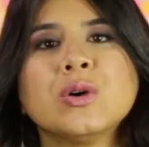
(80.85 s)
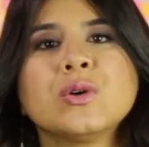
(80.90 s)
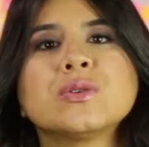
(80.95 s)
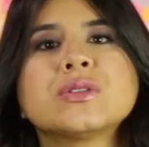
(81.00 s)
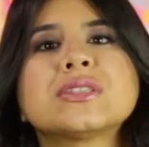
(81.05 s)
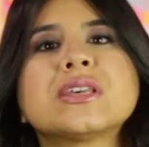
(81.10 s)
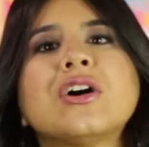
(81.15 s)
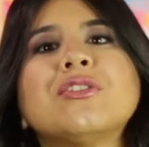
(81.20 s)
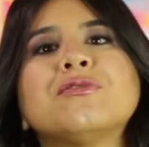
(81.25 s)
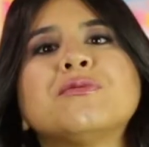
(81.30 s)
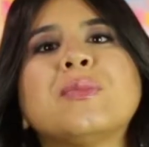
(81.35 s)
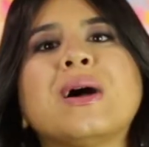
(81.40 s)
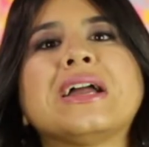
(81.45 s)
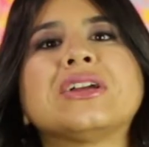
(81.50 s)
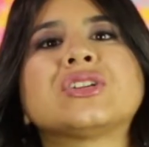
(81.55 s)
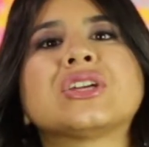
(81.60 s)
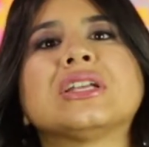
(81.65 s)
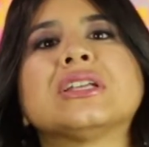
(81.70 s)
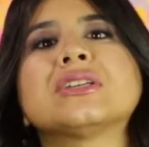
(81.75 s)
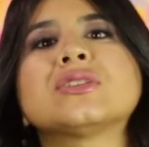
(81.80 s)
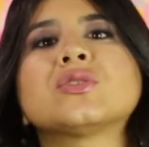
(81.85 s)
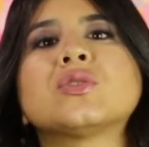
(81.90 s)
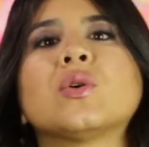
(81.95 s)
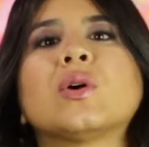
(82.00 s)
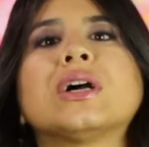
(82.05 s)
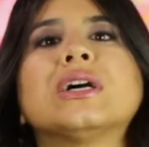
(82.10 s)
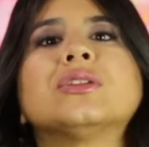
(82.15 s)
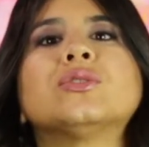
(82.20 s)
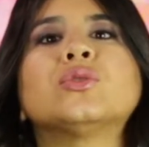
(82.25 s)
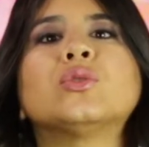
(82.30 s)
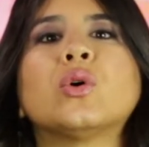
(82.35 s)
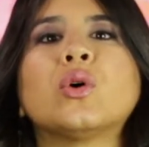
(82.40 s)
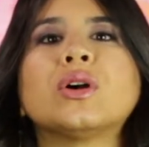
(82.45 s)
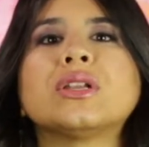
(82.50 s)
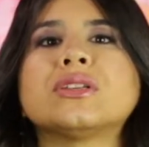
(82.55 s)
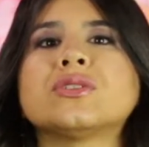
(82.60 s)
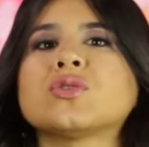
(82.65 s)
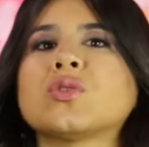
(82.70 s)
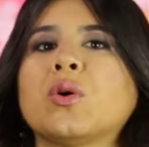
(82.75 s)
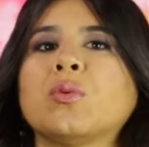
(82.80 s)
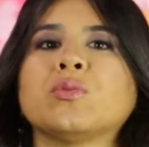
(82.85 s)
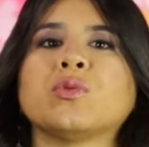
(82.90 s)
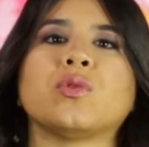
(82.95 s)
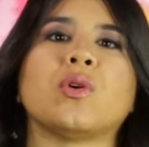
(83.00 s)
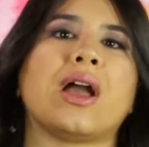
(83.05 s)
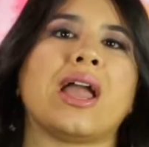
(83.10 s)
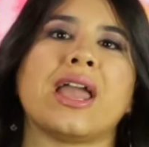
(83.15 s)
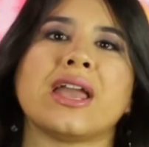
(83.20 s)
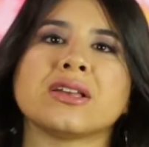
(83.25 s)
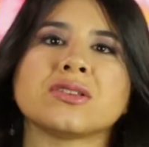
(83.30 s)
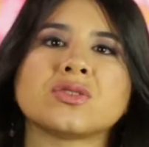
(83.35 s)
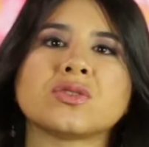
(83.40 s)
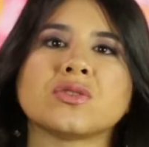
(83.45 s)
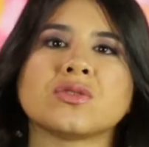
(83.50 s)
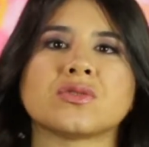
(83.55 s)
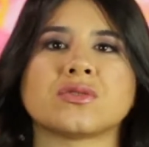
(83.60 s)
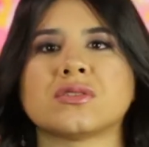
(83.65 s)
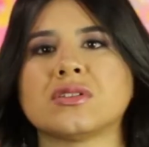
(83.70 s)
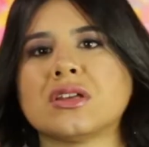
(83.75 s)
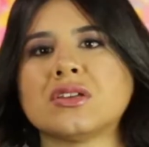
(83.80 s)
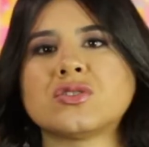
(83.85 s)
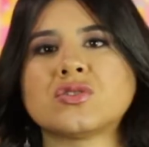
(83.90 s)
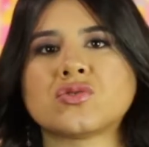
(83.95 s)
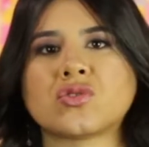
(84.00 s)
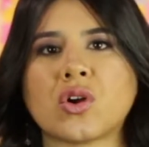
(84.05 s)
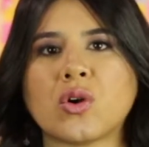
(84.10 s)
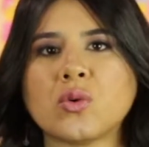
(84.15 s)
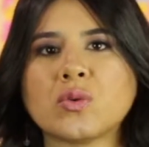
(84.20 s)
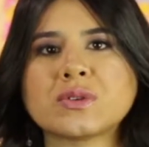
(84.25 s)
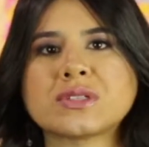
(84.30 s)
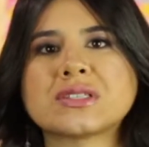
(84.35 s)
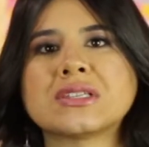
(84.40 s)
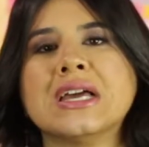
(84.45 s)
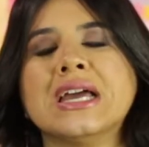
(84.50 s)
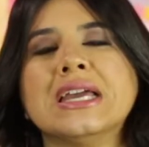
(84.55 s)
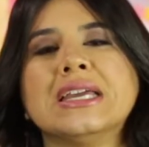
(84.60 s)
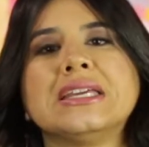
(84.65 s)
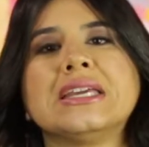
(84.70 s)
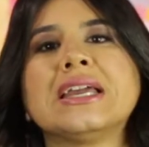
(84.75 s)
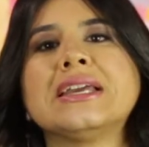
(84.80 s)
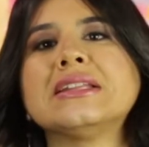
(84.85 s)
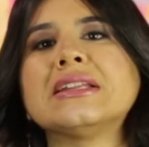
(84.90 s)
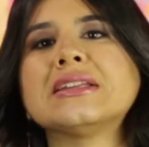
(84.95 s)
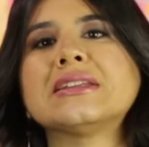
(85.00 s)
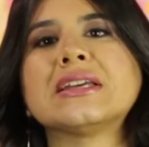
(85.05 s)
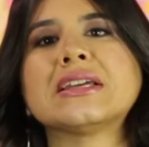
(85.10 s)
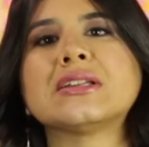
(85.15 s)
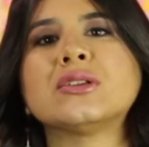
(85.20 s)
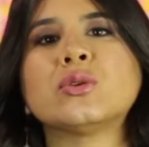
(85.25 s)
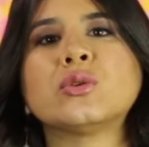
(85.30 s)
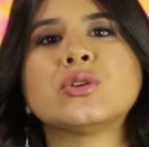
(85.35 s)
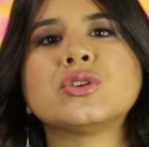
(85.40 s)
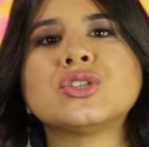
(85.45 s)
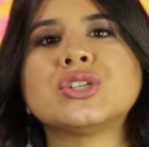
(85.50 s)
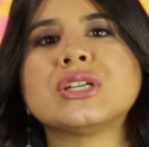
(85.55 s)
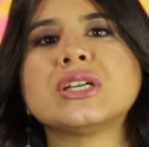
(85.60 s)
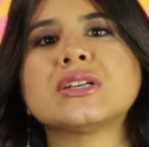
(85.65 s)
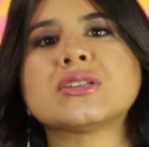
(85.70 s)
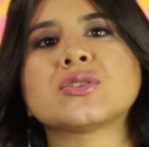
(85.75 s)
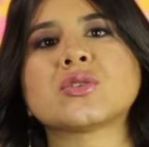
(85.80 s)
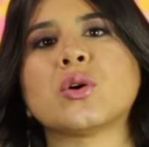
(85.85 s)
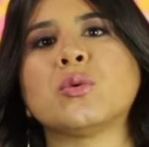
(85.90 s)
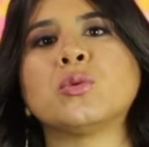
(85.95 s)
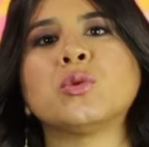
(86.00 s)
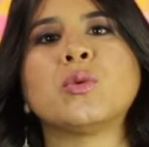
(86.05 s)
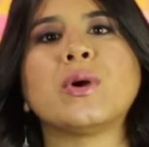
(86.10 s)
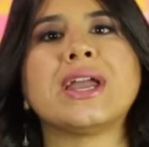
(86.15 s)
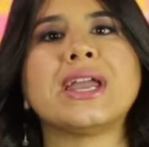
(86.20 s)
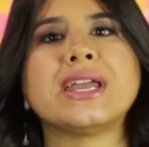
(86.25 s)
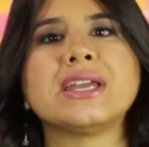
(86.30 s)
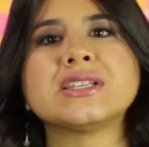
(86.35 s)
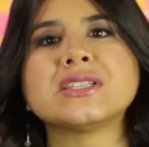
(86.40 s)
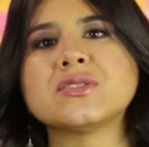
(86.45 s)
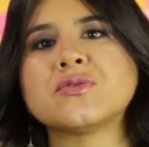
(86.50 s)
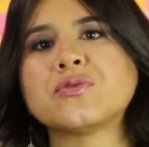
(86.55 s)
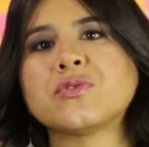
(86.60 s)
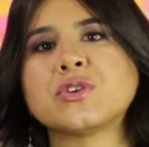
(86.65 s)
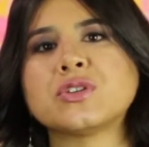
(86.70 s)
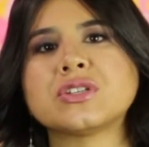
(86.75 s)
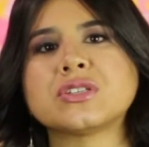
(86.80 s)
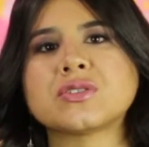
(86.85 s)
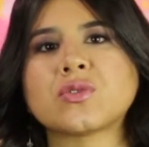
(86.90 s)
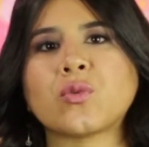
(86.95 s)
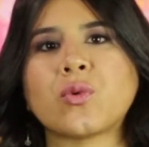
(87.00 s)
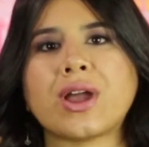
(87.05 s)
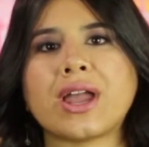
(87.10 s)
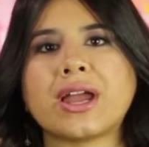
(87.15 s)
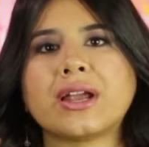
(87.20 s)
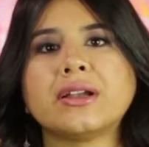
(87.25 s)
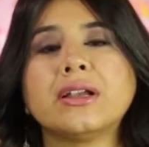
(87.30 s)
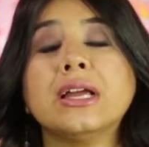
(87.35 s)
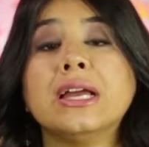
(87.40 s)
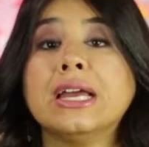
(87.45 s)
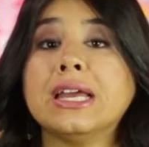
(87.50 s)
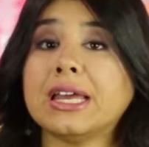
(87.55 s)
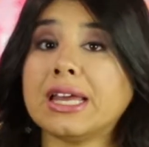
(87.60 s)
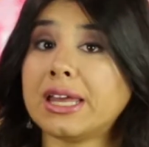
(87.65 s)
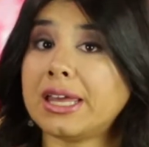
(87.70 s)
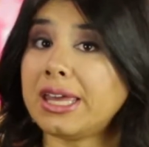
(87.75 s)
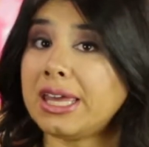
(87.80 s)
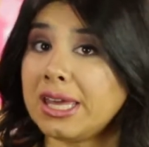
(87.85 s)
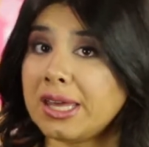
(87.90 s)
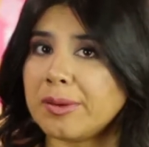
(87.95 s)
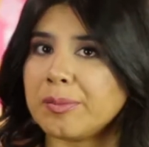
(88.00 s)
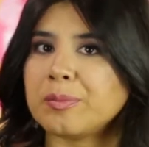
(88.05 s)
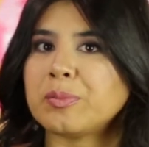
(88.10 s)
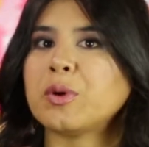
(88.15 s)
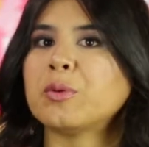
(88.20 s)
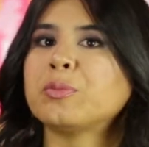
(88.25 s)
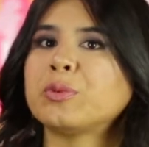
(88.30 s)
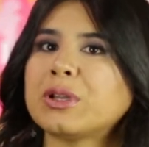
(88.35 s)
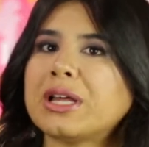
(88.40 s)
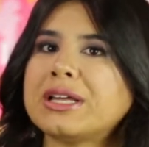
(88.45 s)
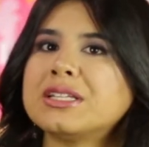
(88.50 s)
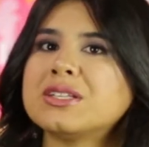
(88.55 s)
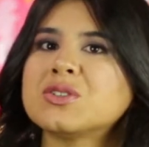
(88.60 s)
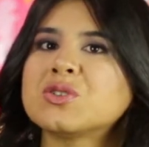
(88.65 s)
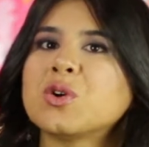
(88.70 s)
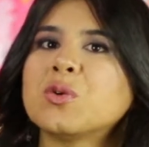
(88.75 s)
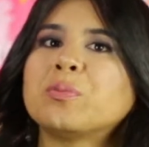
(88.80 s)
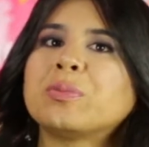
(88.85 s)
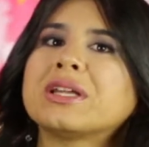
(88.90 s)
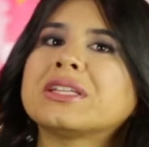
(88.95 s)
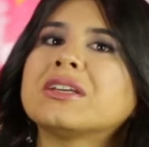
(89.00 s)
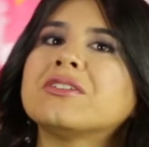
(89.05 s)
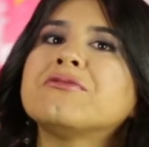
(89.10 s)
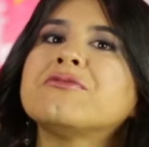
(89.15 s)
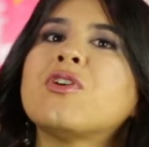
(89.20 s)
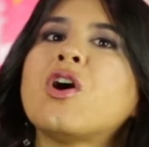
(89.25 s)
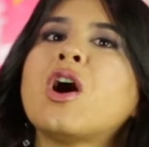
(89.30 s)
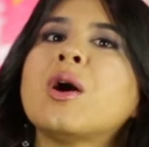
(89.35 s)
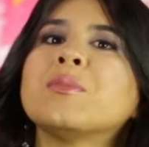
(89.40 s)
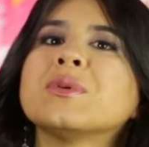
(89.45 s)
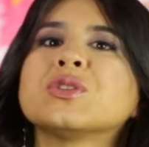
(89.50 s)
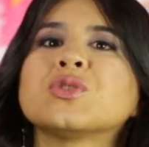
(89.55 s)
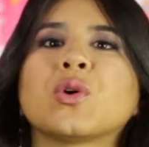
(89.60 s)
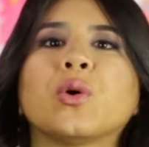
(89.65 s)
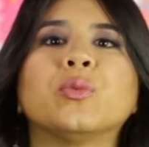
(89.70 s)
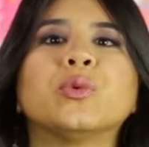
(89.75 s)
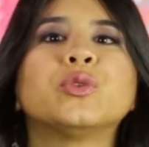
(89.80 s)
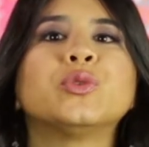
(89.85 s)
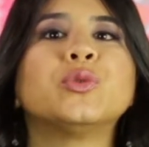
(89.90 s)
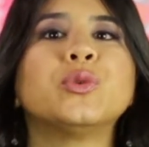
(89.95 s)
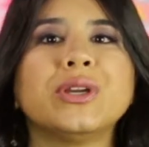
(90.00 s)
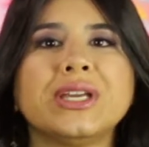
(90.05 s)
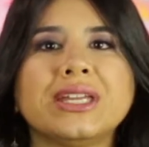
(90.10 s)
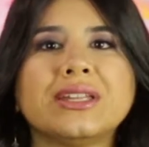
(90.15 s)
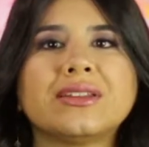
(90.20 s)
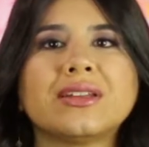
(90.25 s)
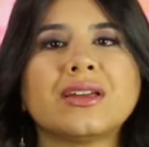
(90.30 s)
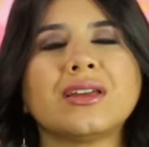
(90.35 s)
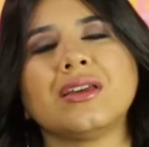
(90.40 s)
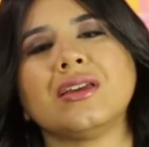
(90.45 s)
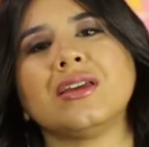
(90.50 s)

O South by já lançou cantores como Hansons, The Strokes e ainda tecnologias como Waze, Foursquare e popularizou plataformas como Twitter